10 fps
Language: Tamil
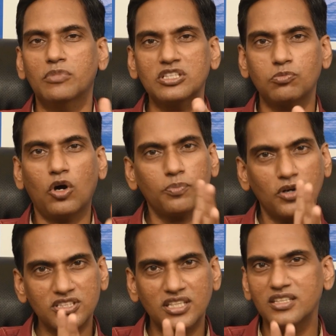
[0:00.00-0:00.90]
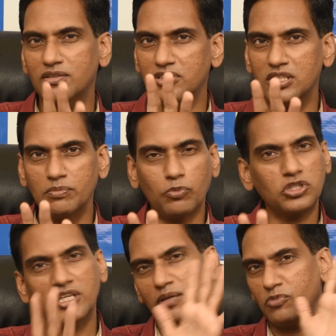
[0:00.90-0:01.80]
பட் ஸ்மால் பாக்ஸான இது வந்து
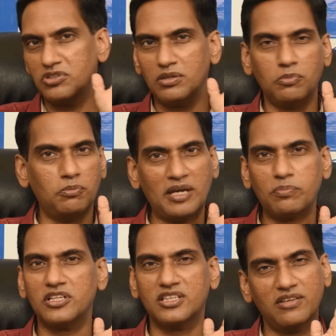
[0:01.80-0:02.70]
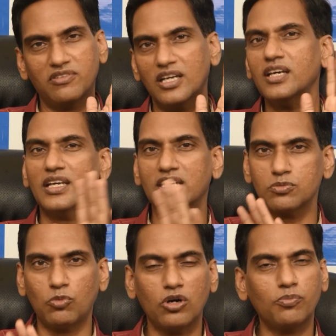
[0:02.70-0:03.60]
இப்போதைக்கு நம்ம வந்து பயப்பட தேவையில்லை ஏன்னா
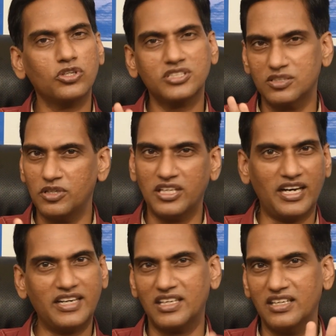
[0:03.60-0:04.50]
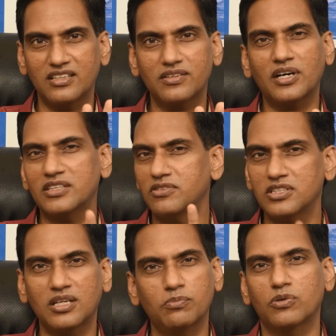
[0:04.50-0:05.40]
ஸ்மால் பாக்ஸ் ஹஸ் பின் எராடிகேட்டட் அது
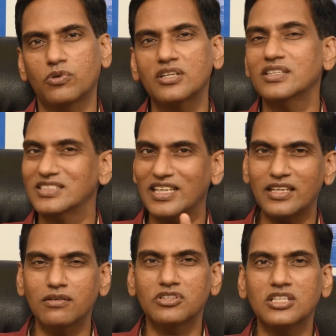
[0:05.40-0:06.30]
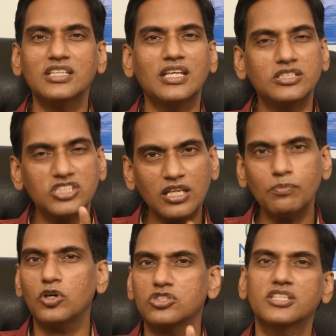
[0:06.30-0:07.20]
வந்து நம்பர் ஒன் செகண்ட் வந்து இது
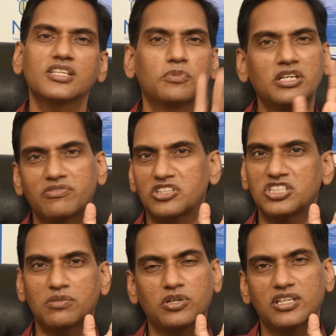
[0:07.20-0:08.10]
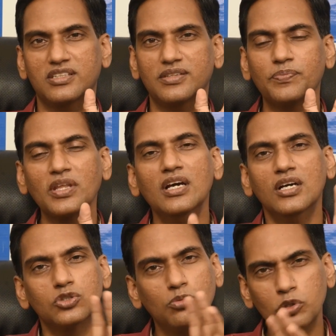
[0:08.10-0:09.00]
சிக்கன் பாக்ஸ்லேருந்து எப்படி டிஃப்ரென்ஷியேட் பண்ணுறது
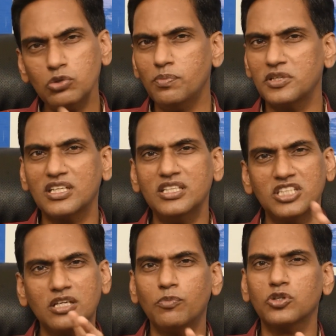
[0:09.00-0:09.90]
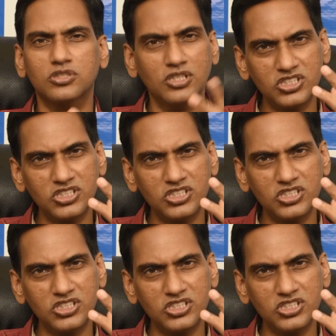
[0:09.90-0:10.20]
ஸோ பொதுவாக பார்த்திங்கன்னா சிக்கன் பாக்ஸ் வந்து